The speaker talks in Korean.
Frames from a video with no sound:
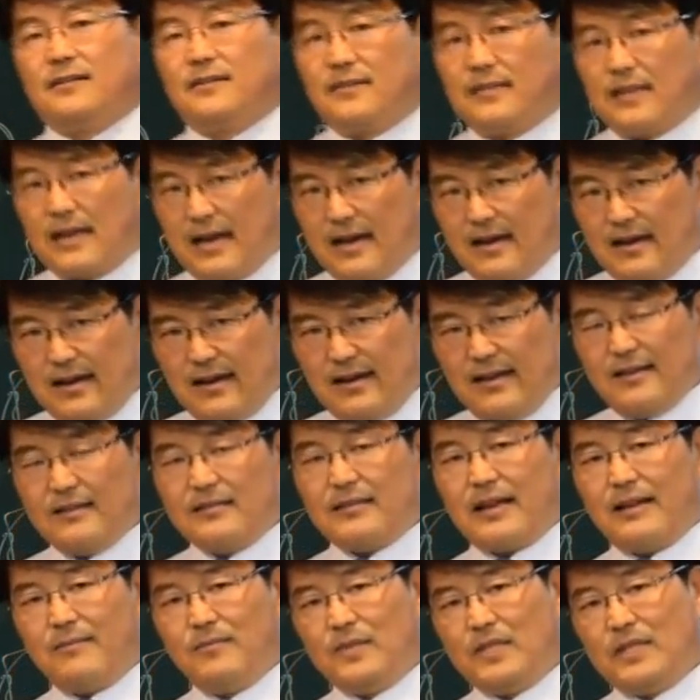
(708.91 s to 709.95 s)
차라리
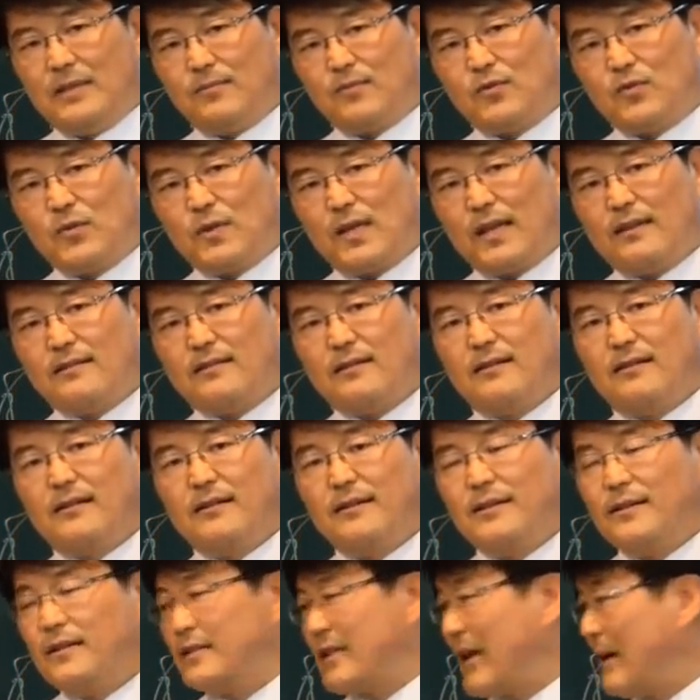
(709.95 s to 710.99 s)

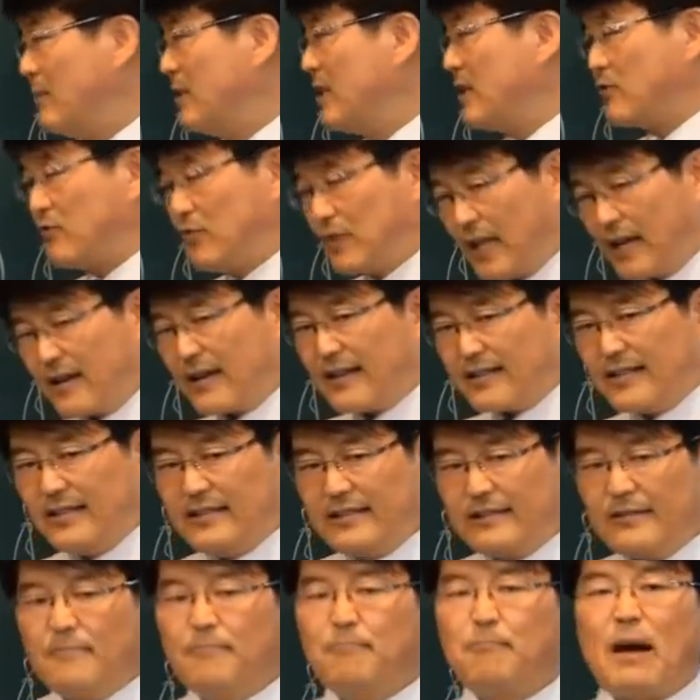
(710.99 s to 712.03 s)
39세에서
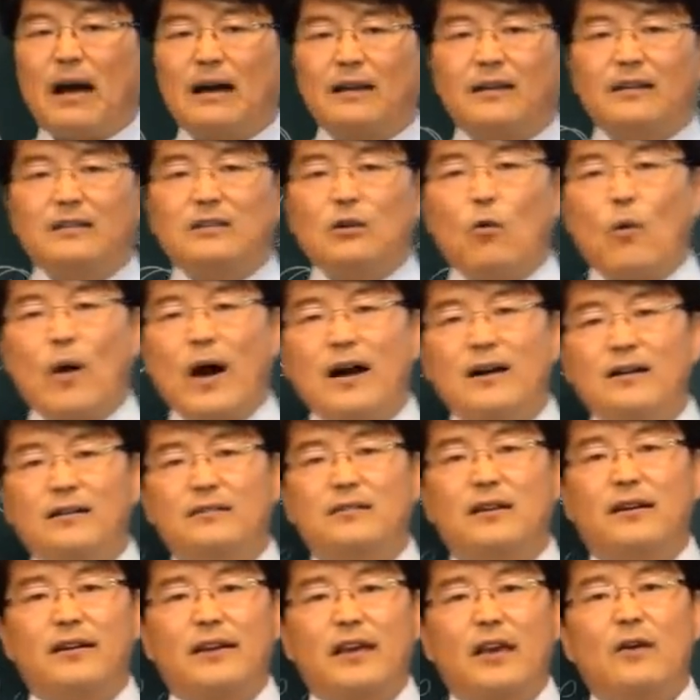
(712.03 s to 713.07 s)
39세까지는 밖에서
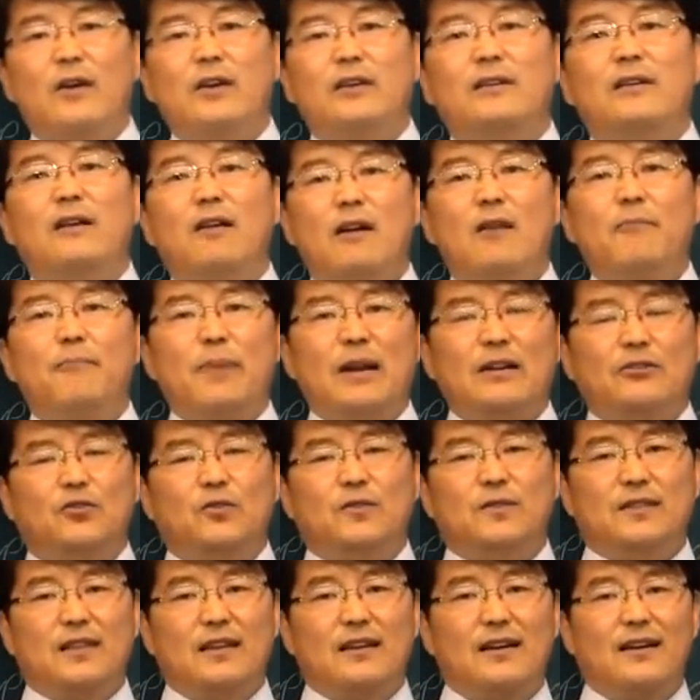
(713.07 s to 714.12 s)
왕상하 영업할 수
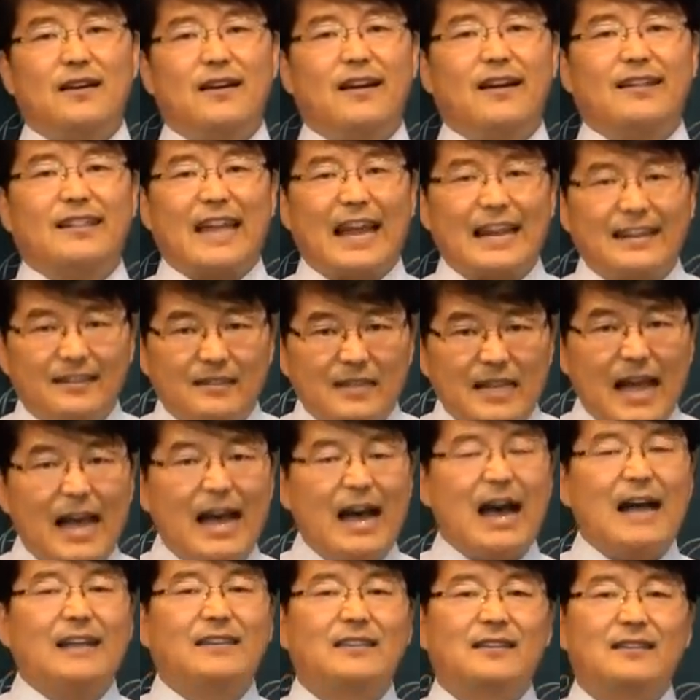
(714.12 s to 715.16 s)
있는 생각을 하라. 단
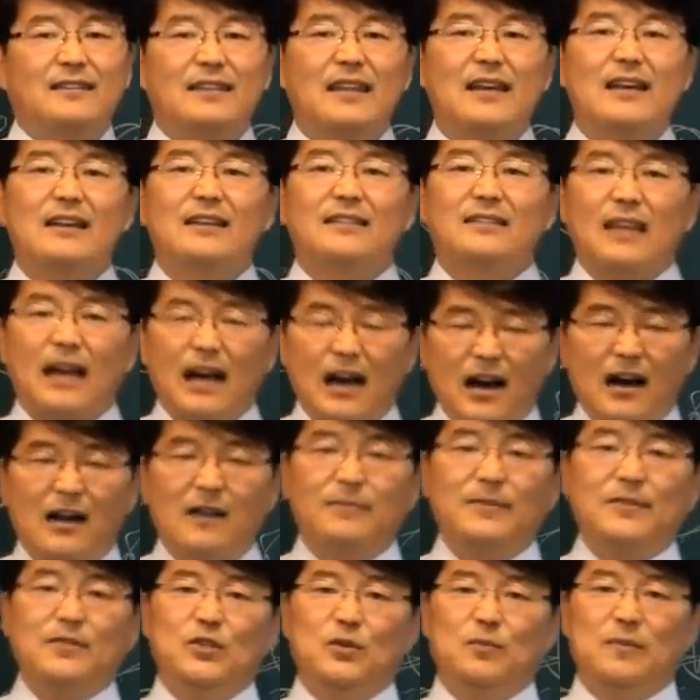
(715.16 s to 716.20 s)
아직은
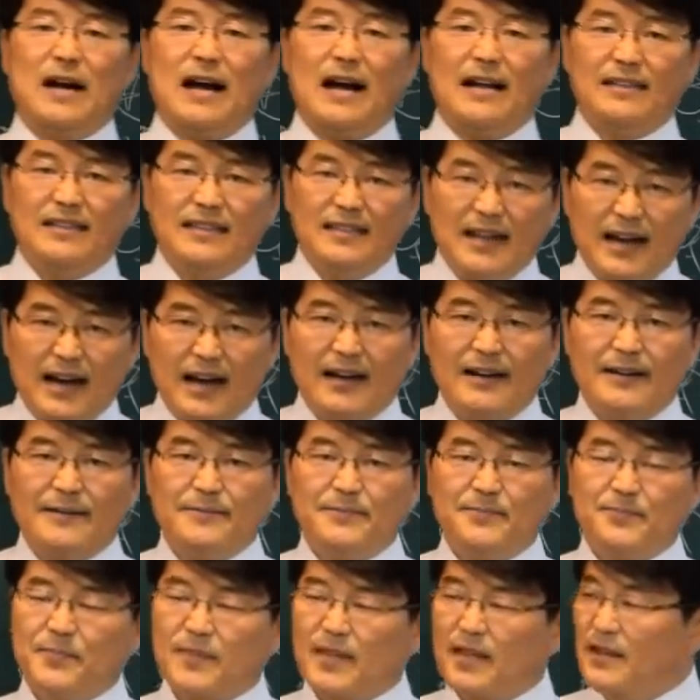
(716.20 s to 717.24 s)
사업은 좀 아니다.
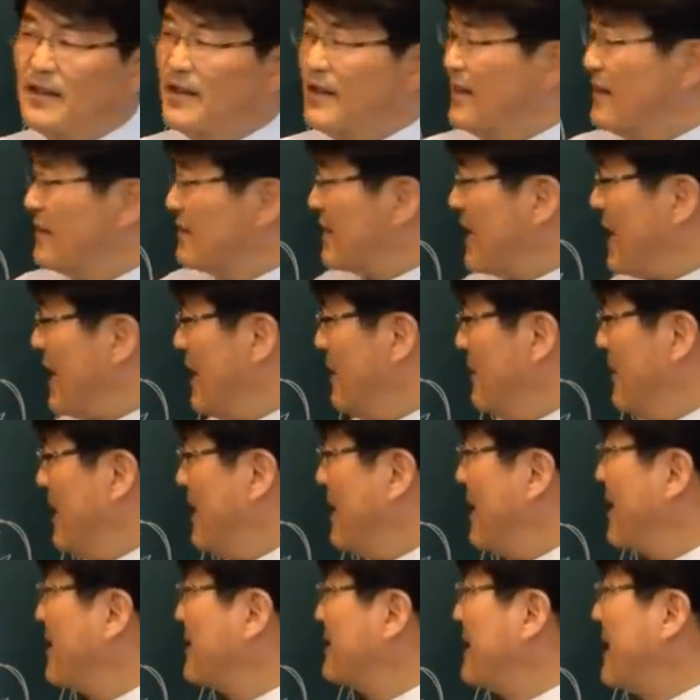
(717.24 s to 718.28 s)
사업에
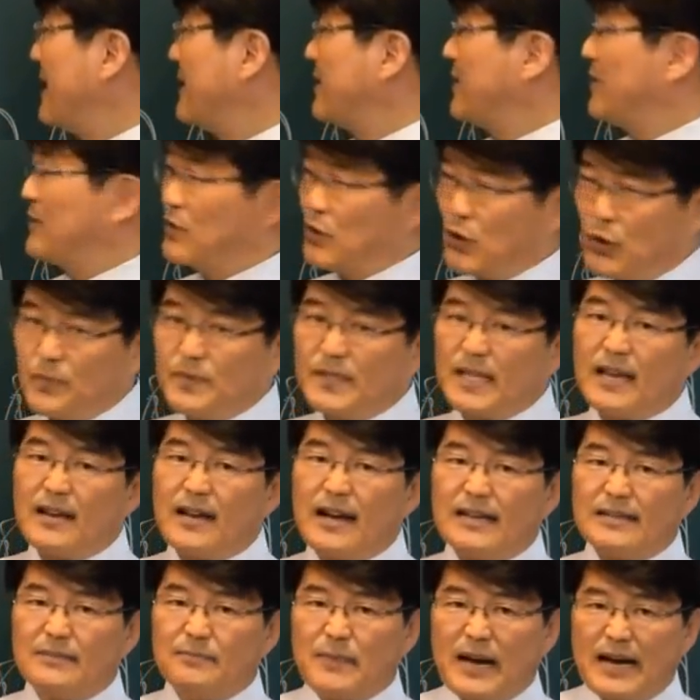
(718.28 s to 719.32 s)
대한 것은 아직은 좀
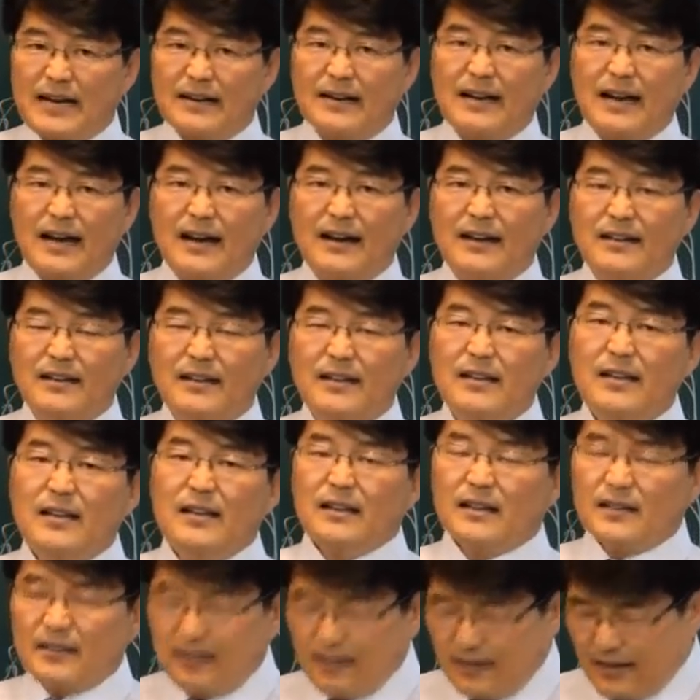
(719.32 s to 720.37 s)
생각 말아라.
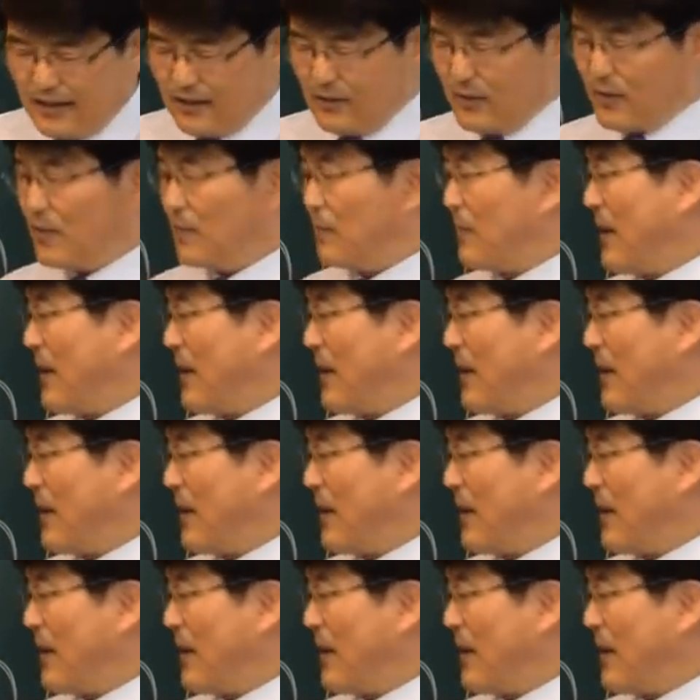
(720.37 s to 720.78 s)
그래도